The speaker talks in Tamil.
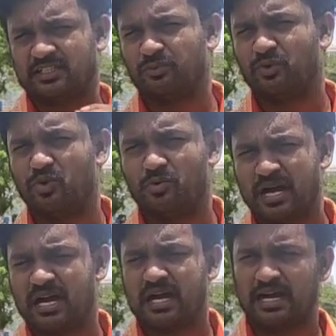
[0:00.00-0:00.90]

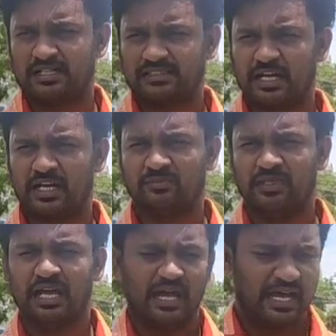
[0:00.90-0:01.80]
சட்டப்பூர்வமாக
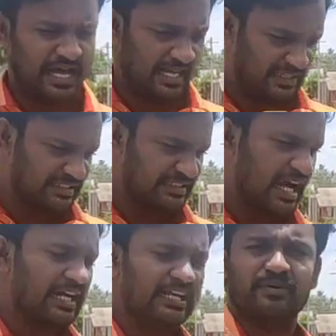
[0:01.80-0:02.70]
அரசாங்கம் இந்த
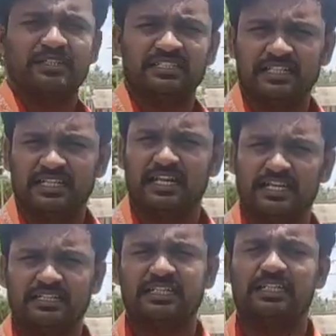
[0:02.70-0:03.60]
சாக்கடை பிரச்சனைக்கு
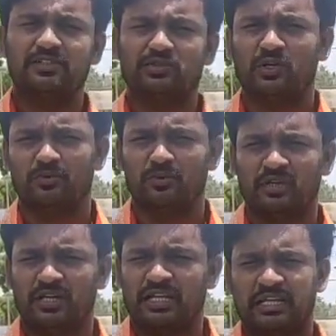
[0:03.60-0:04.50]
என்ன தீர்வை சொல்ல
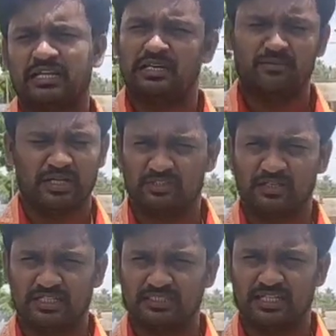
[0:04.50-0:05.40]
போகுதுங்கிறத நமக்கு
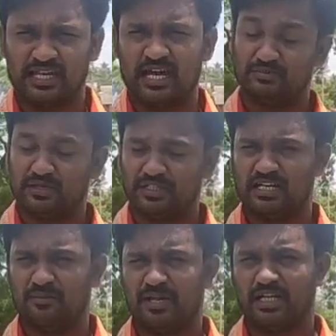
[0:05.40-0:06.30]
இது வரைக்கும் தெரியல இது
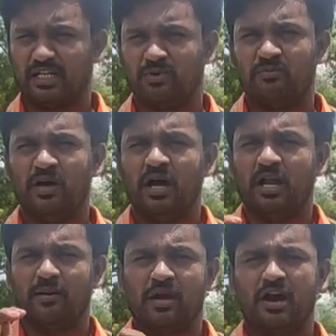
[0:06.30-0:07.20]
மட்டும் இல்லாமல் இன்னமும்
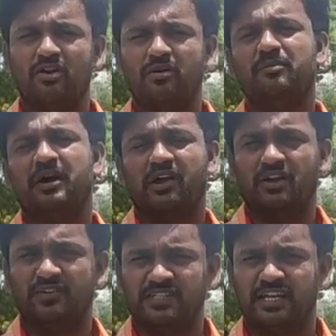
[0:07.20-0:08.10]
நம்ம கவனமாக
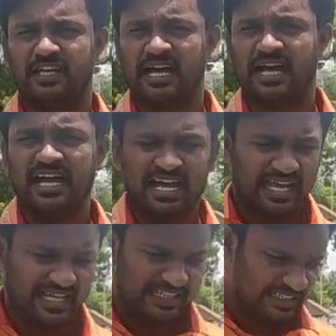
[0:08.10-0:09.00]
பார்க்க வேண்டிய விஷயம் என்னென்னா
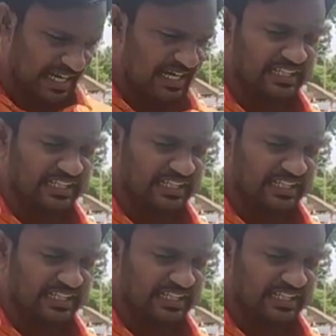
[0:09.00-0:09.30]
இந்த